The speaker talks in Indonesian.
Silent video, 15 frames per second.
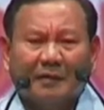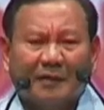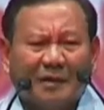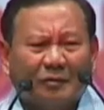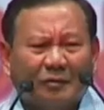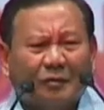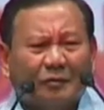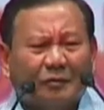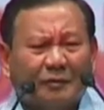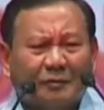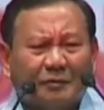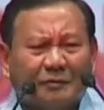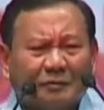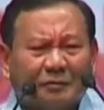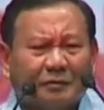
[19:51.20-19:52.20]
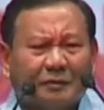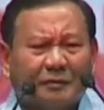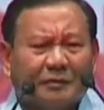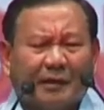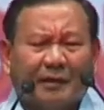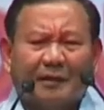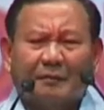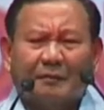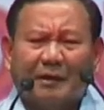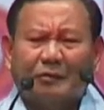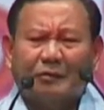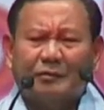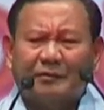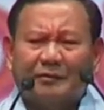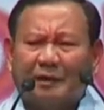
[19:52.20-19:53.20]
kita itu saya kira
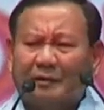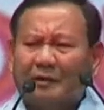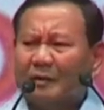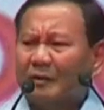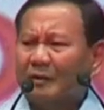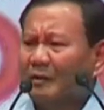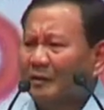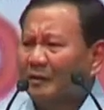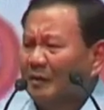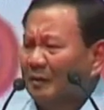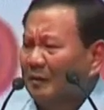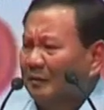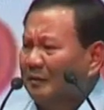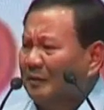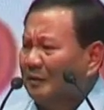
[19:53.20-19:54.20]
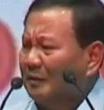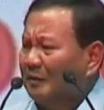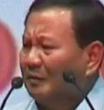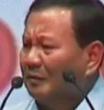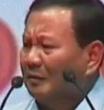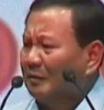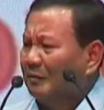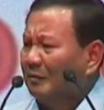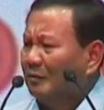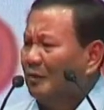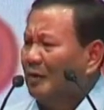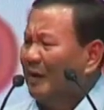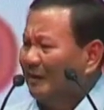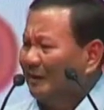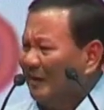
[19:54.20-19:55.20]
manusia yang yang
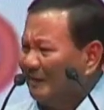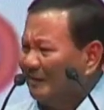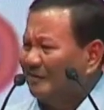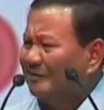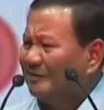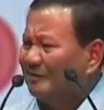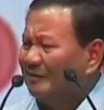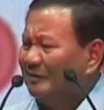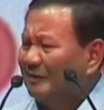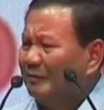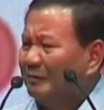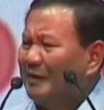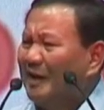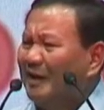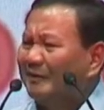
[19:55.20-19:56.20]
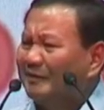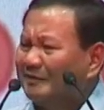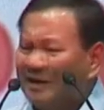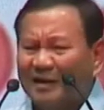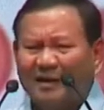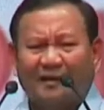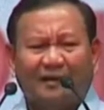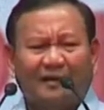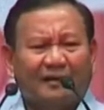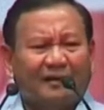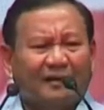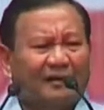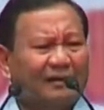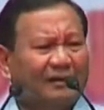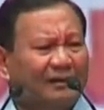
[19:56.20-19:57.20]
waras, yang biasa,
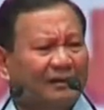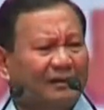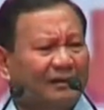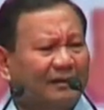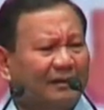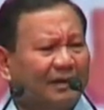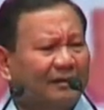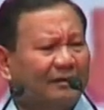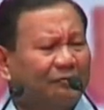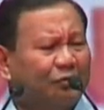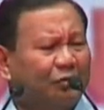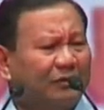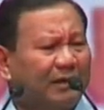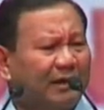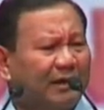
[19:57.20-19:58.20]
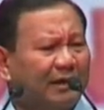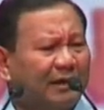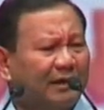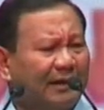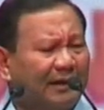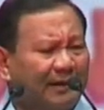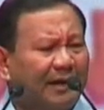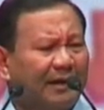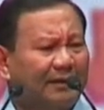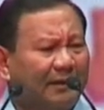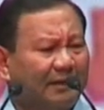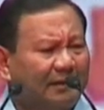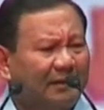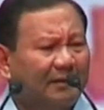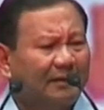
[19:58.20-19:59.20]
yang punya harga
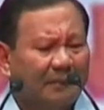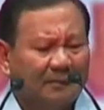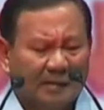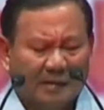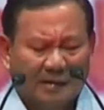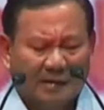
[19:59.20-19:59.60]
diri,